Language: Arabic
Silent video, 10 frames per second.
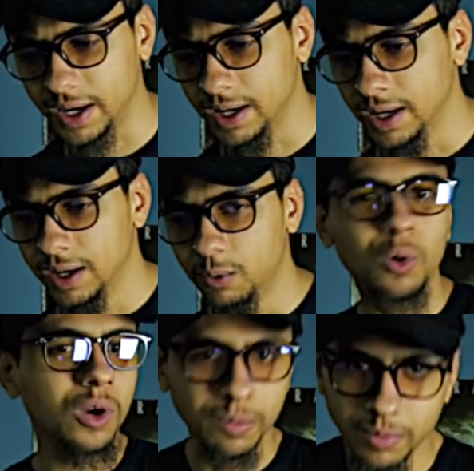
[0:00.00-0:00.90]
يعني
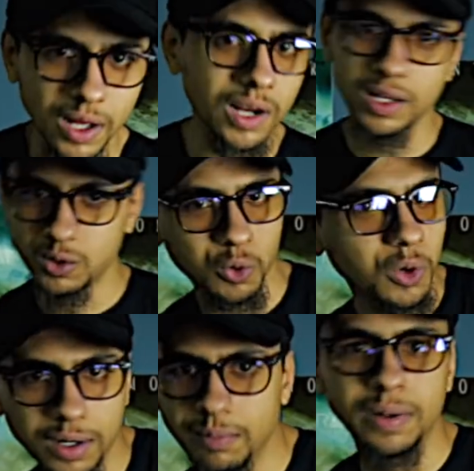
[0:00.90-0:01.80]
وكنا بنغلط
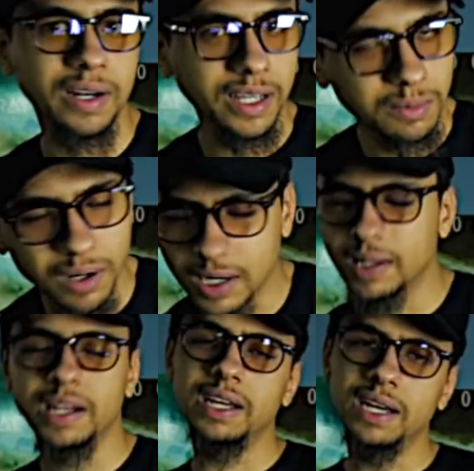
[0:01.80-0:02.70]
وبنعيد مرة
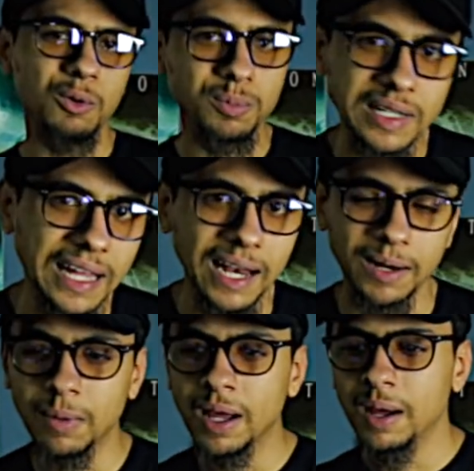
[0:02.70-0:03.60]
تانية
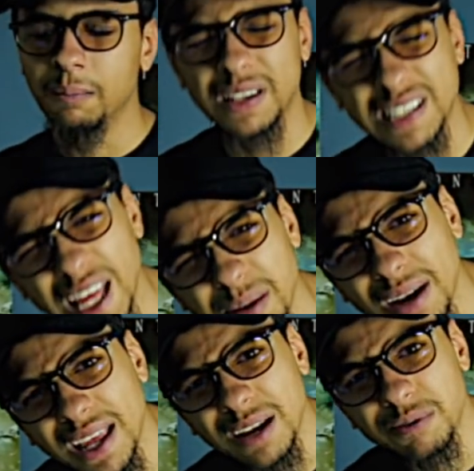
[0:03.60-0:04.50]
وبنتعلم بس
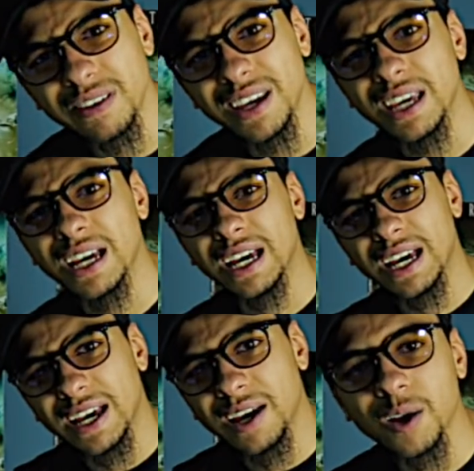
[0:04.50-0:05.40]
دايما كان في
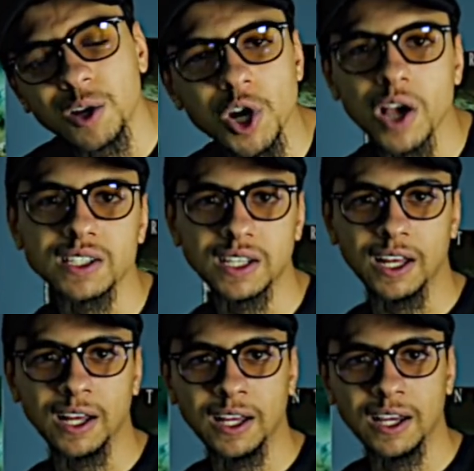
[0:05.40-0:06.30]
الشخص
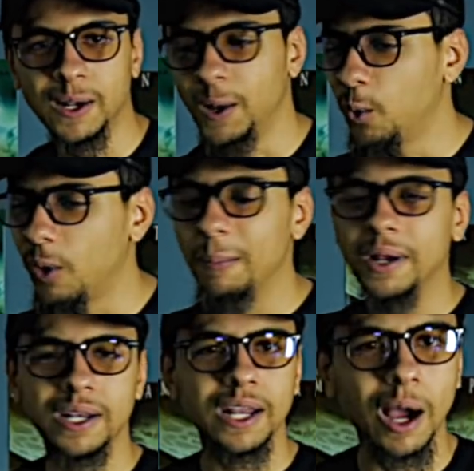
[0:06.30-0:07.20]
ده اللي هو
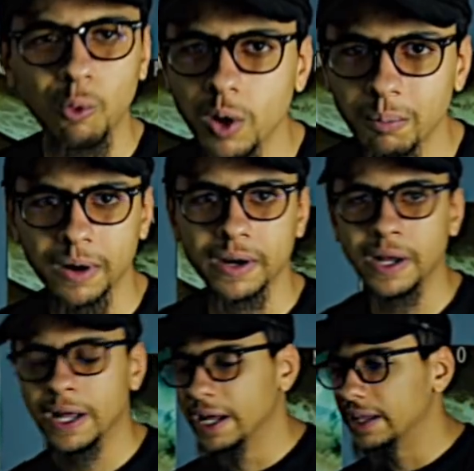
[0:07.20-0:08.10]
من أول
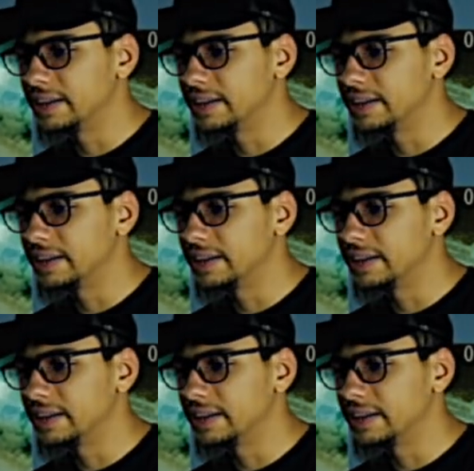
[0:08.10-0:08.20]
مرة